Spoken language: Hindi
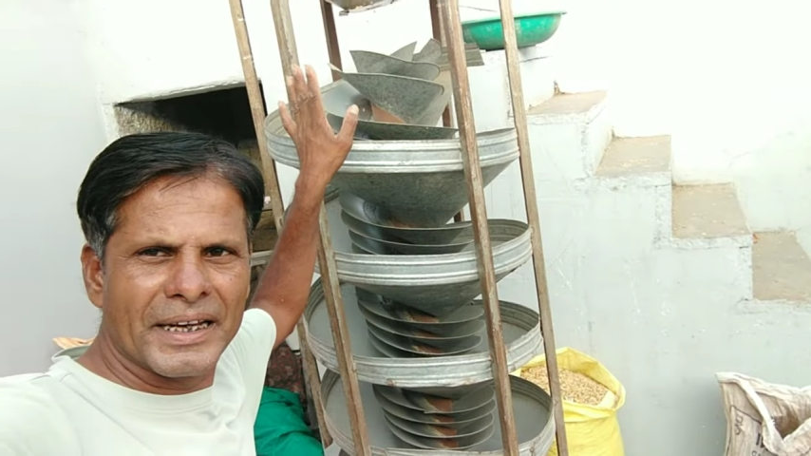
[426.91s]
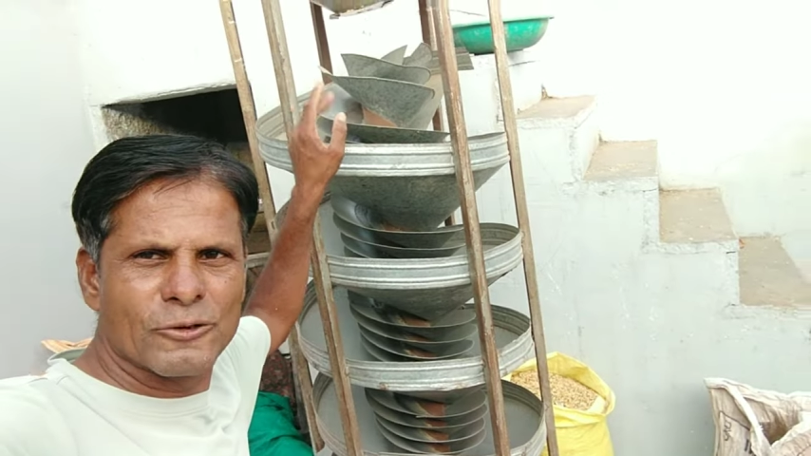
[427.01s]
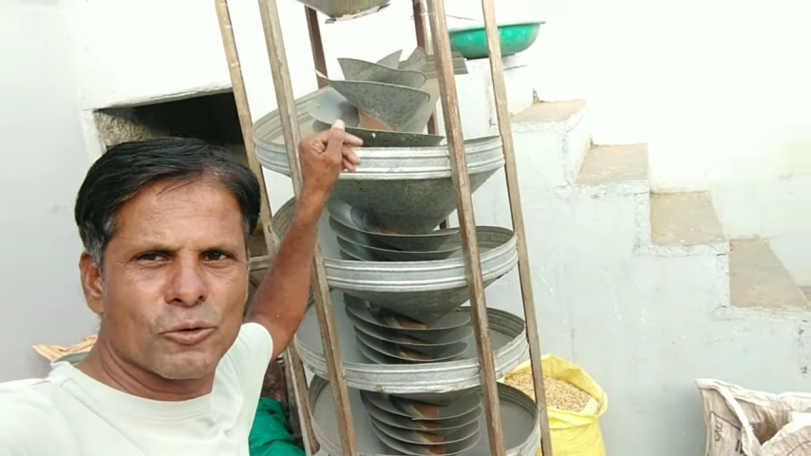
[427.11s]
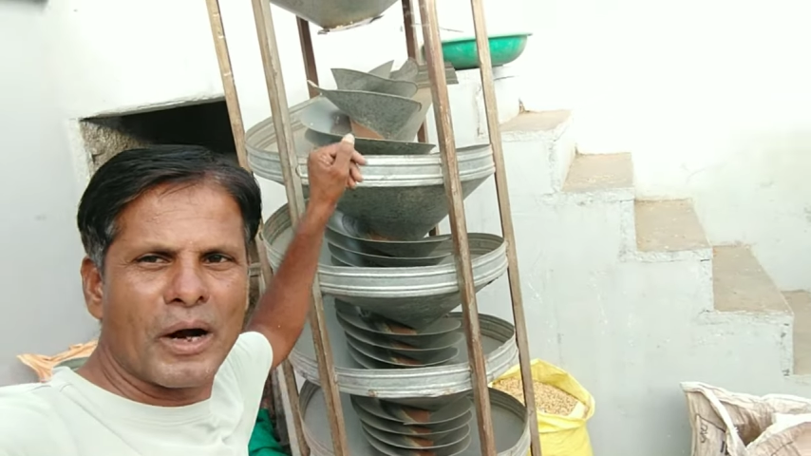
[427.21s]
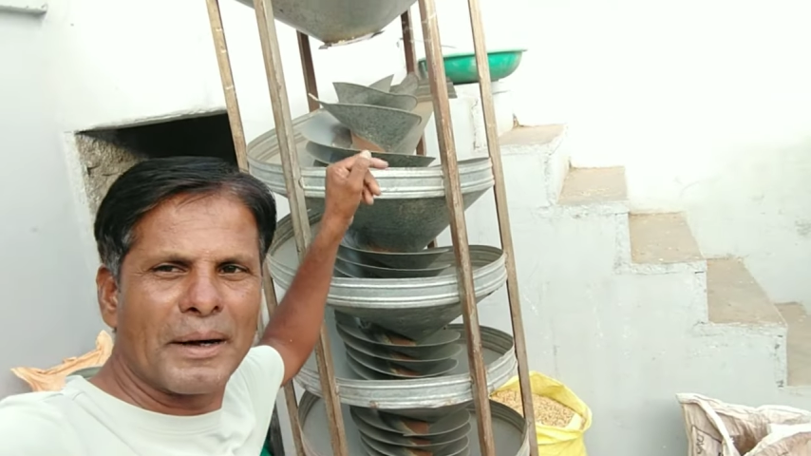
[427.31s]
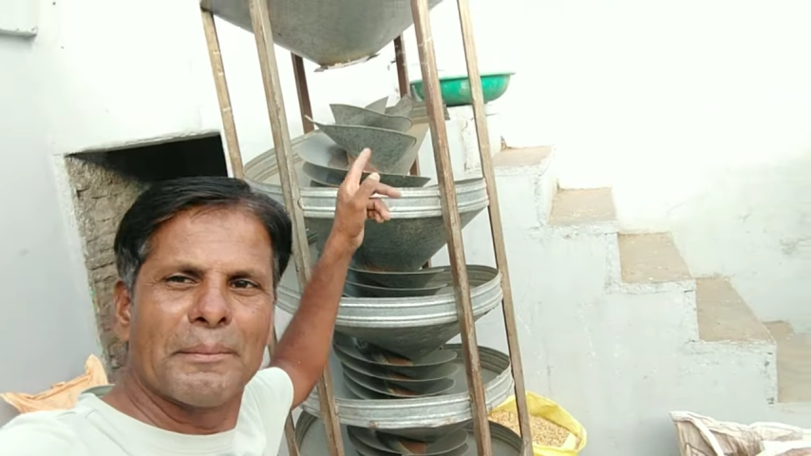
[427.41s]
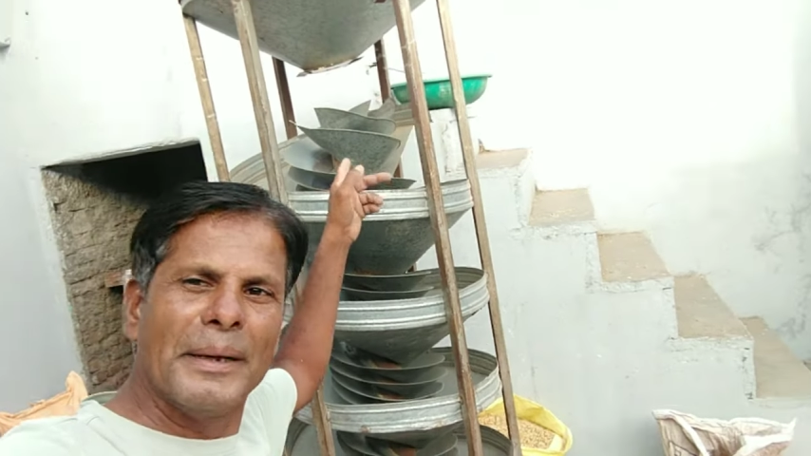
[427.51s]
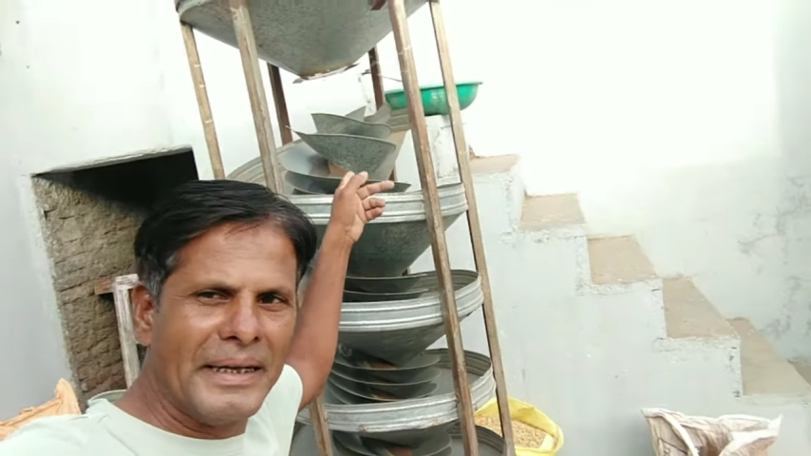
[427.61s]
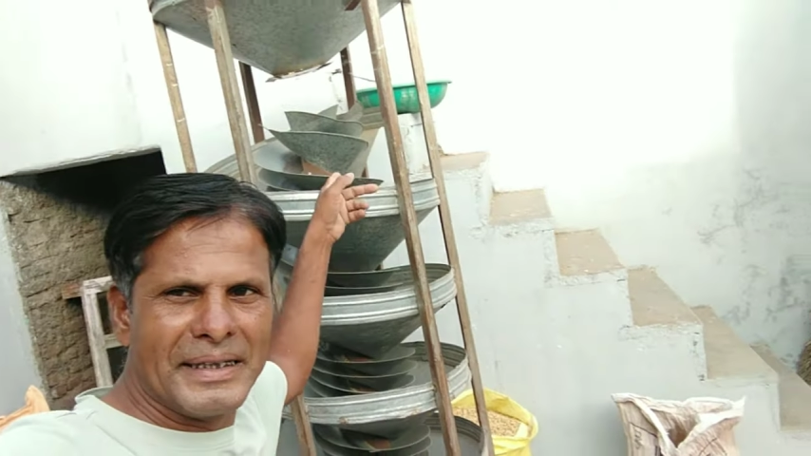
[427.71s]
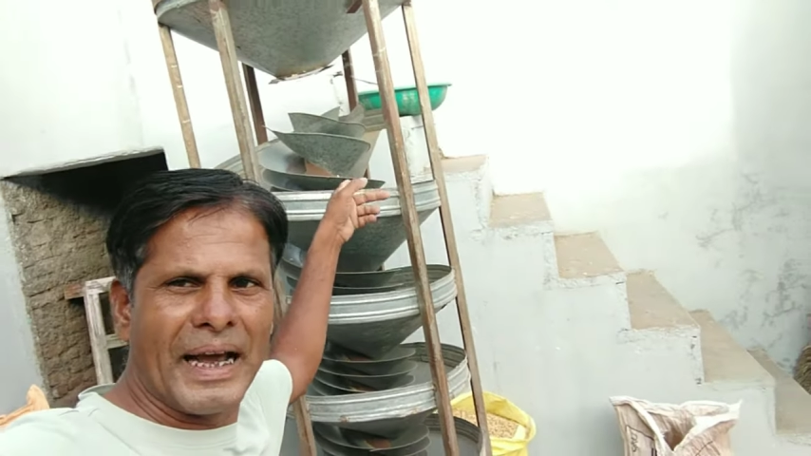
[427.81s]
ये जुगाड़
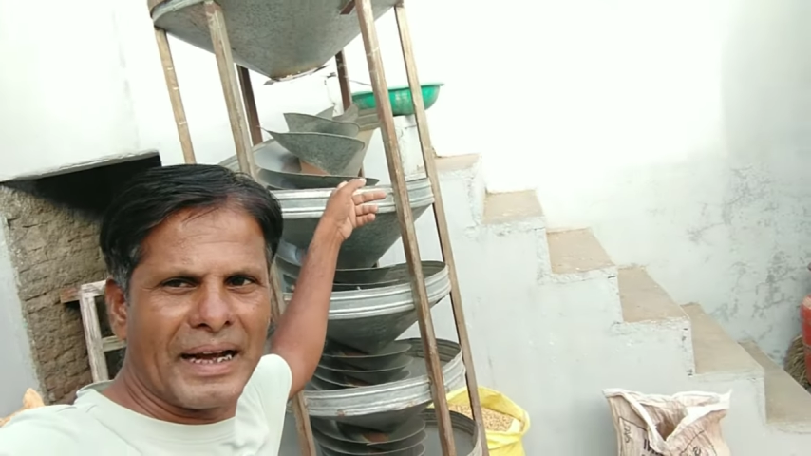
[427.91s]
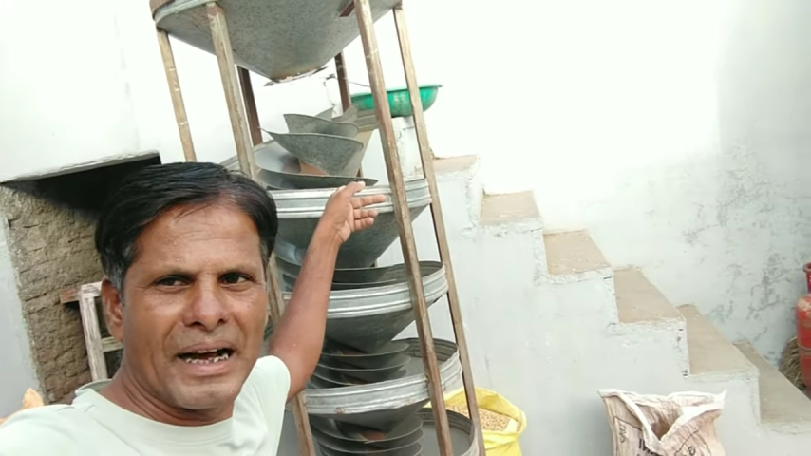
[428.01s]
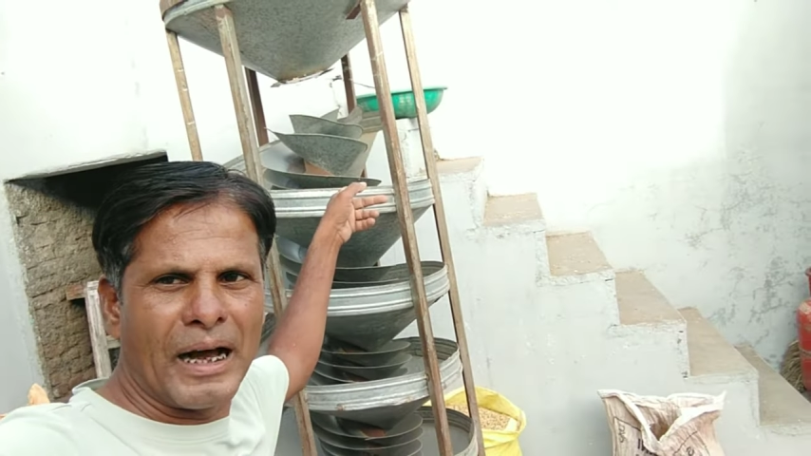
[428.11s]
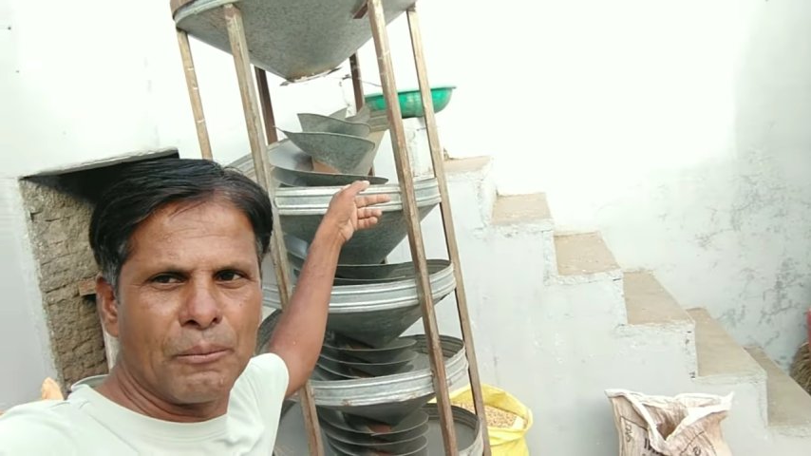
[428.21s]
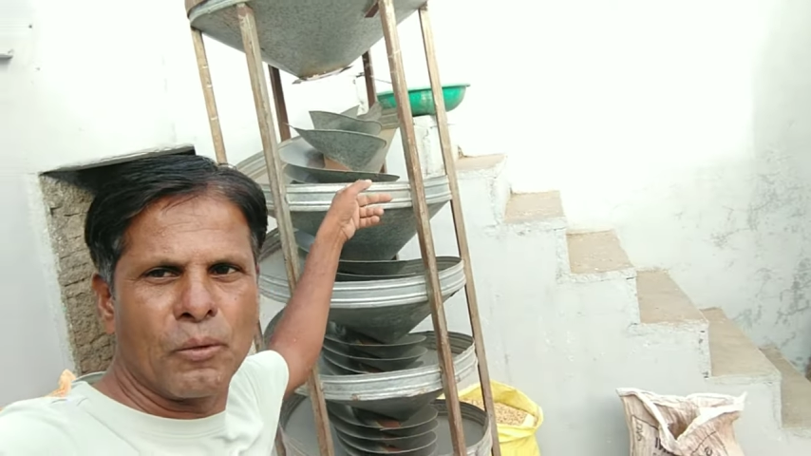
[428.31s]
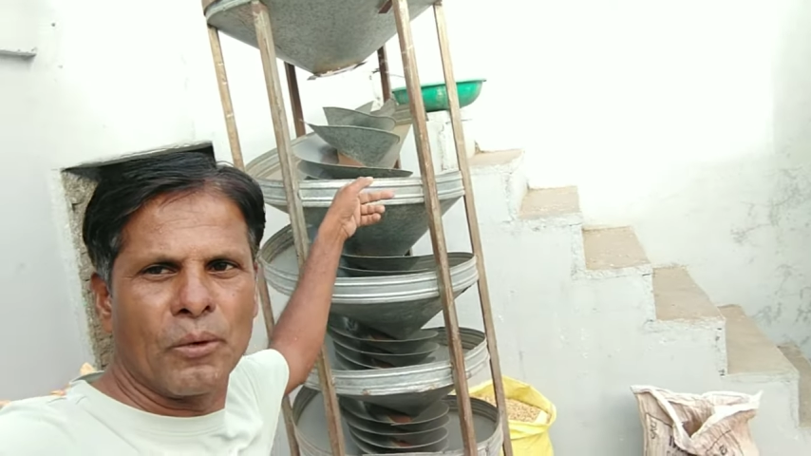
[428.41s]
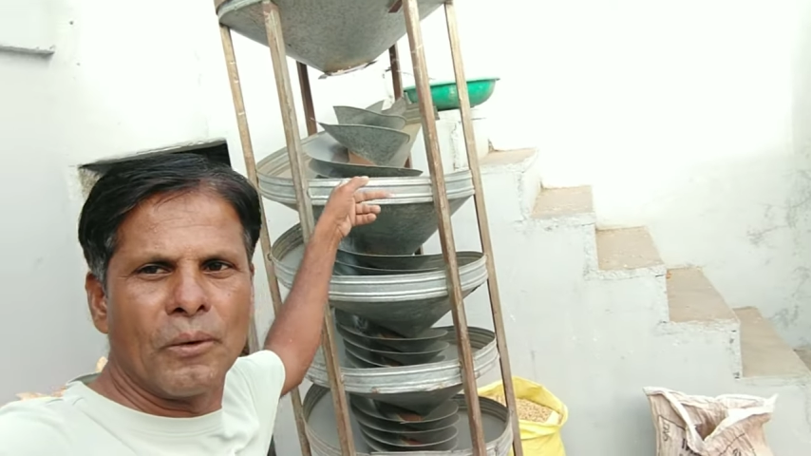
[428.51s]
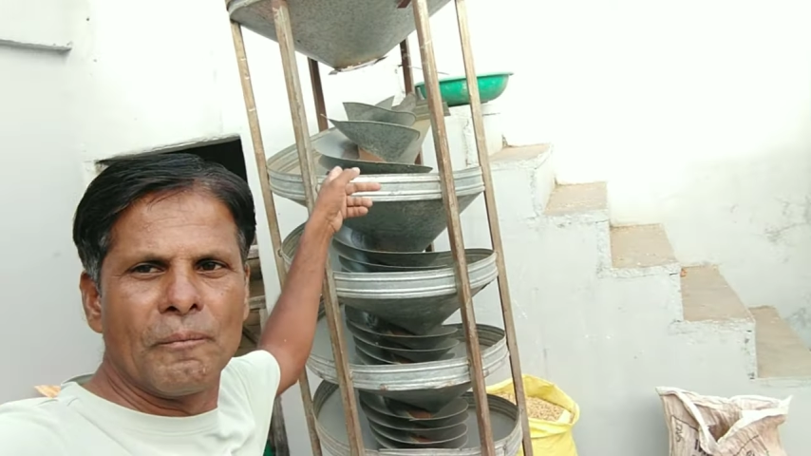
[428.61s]
मिल जाएगा आपको